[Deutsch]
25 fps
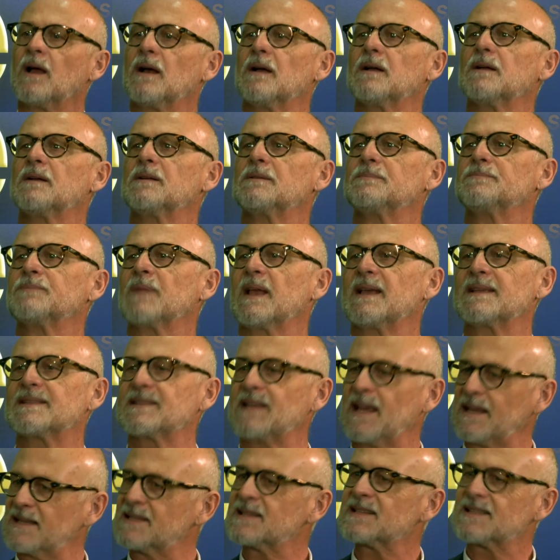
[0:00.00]
Ähm, es
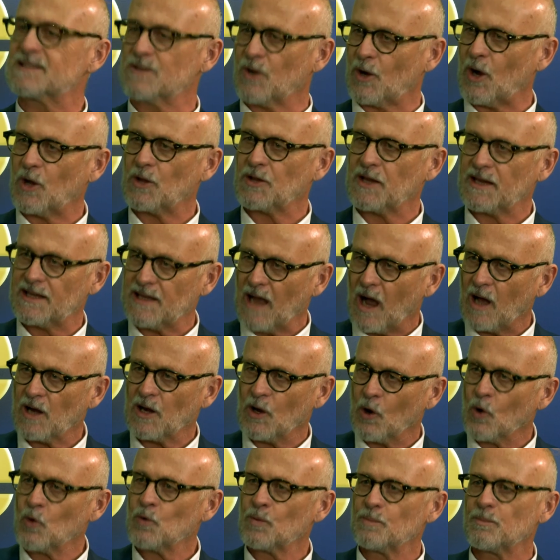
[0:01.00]
setzen es noch nicht
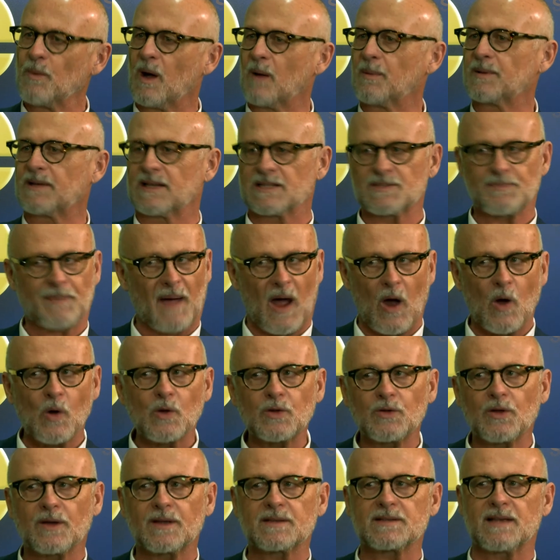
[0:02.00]
alle um, aber das
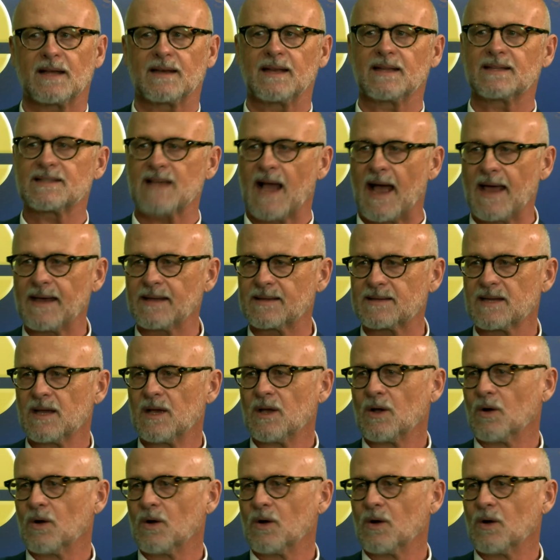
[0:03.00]
braucht noch seine Zeit.